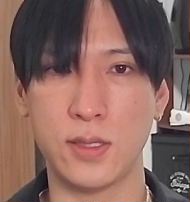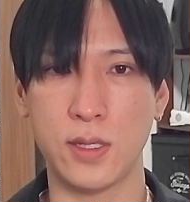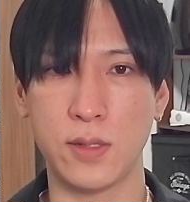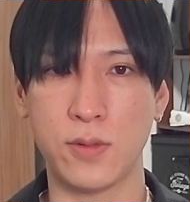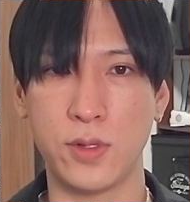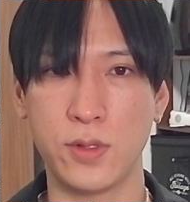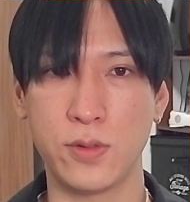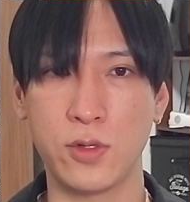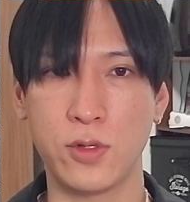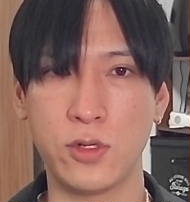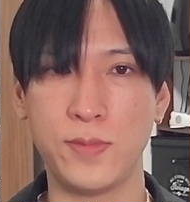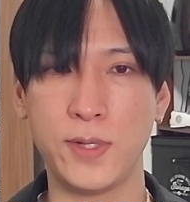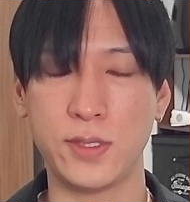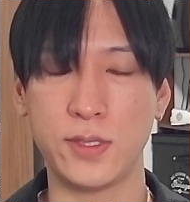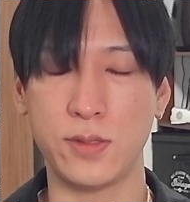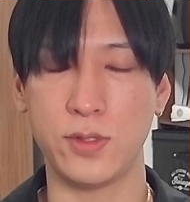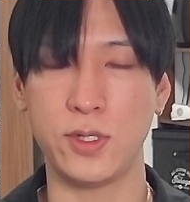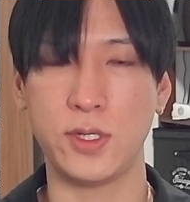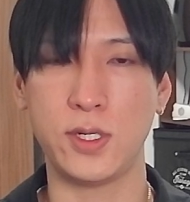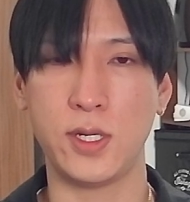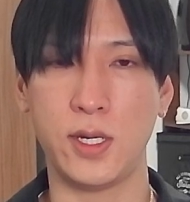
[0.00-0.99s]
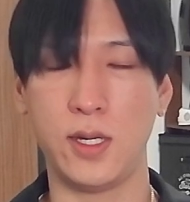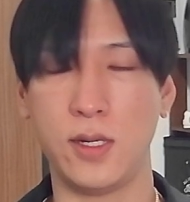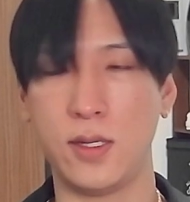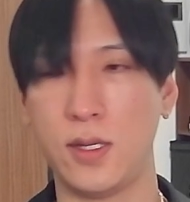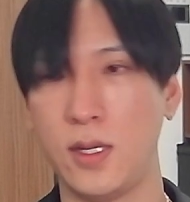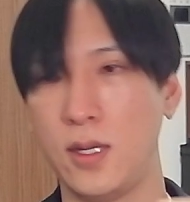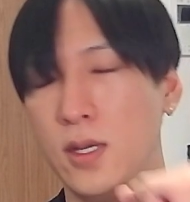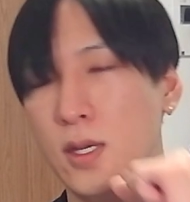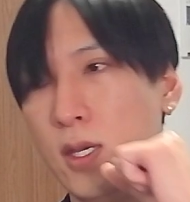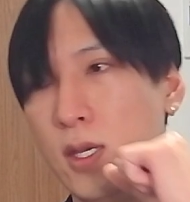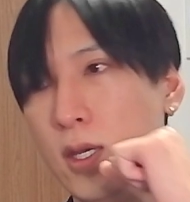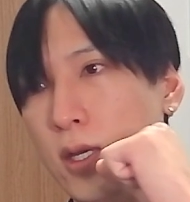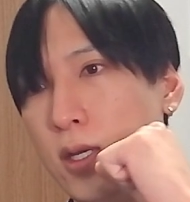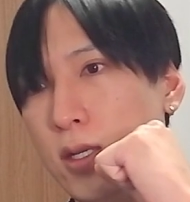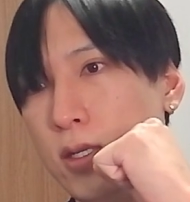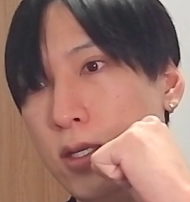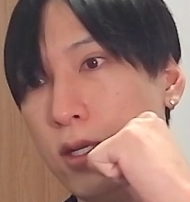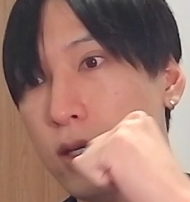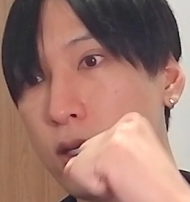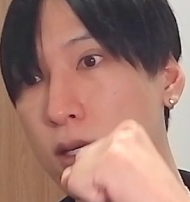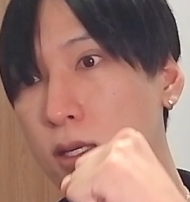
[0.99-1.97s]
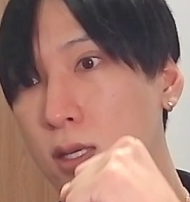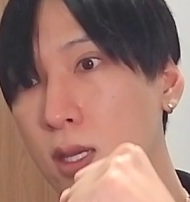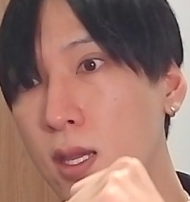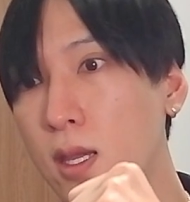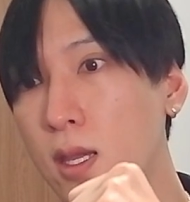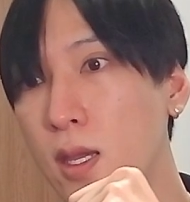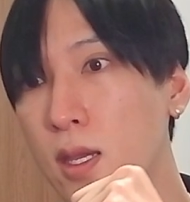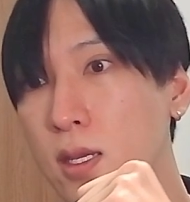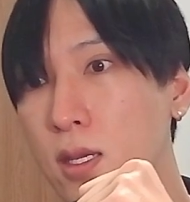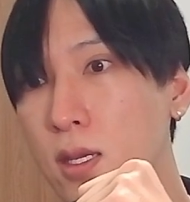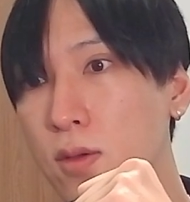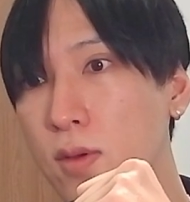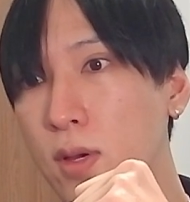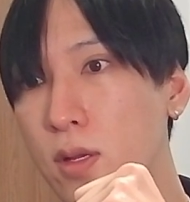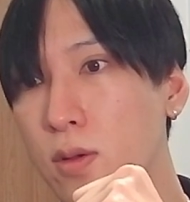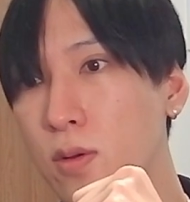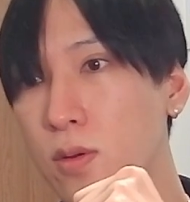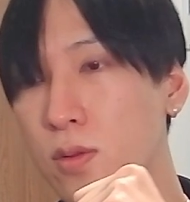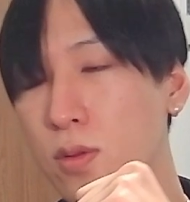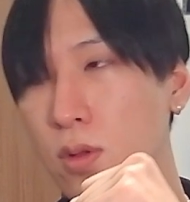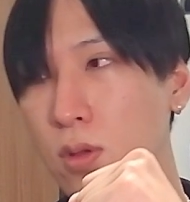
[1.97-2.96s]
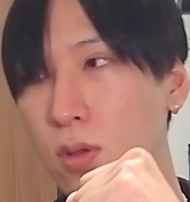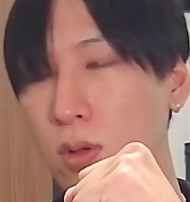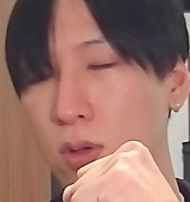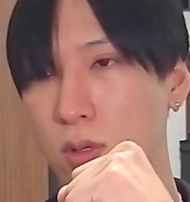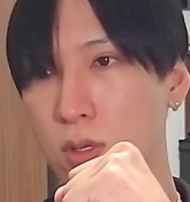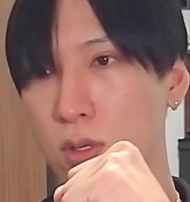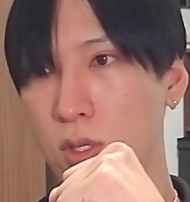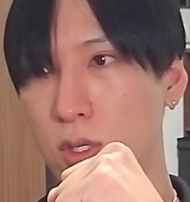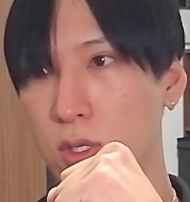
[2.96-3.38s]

これドルベースの日経平均。日経平均割ることの